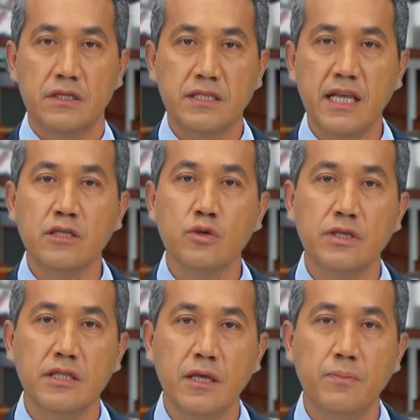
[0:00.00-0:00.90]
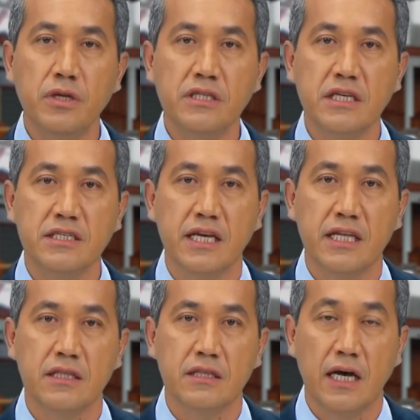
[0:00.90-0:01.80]
C'est cette société
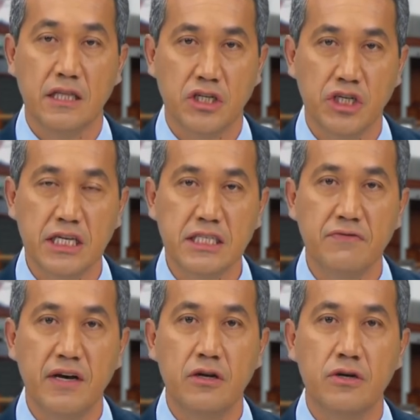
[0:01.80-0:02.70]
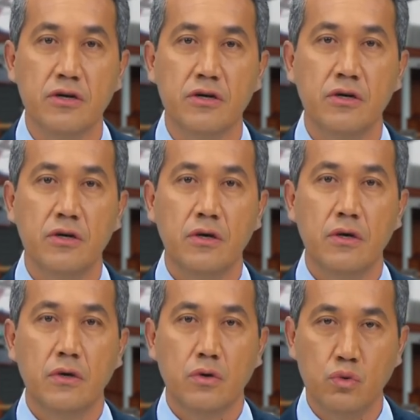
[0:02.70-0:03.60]
polynésienne, attachée à ses valeurs,
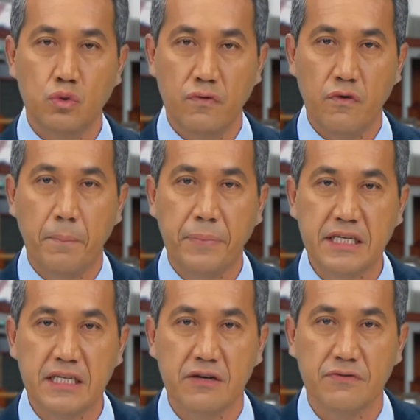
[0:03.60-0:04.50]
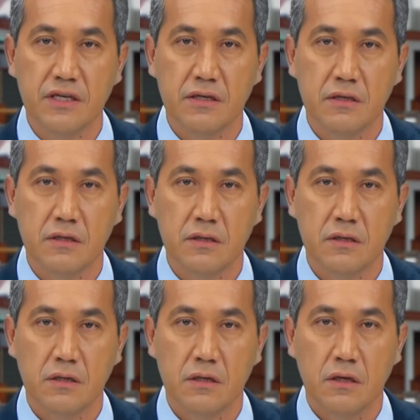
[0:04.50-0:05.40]
que nous devons préserver
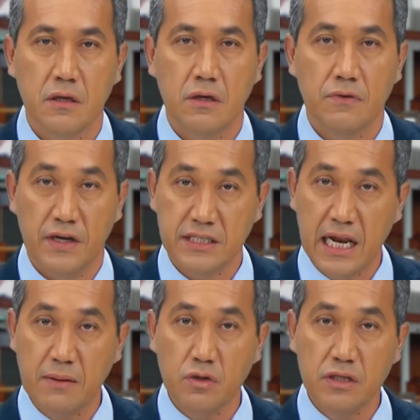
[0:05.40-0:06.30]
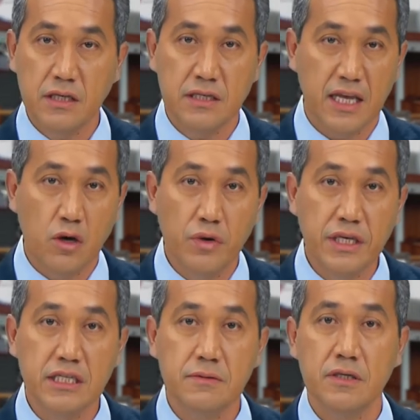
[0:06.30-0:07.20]
face à la montée des
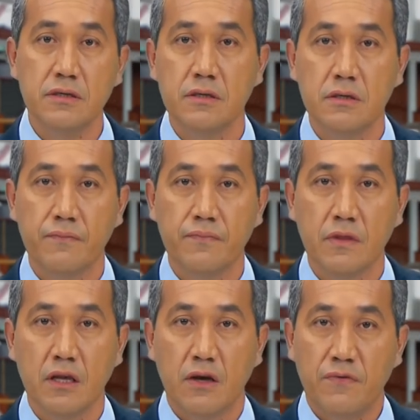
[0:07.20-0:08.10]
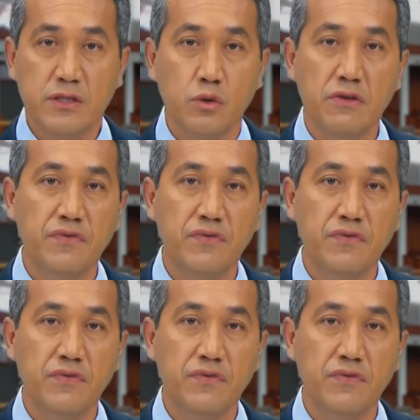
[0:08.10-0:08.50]
égoïsmes, face aux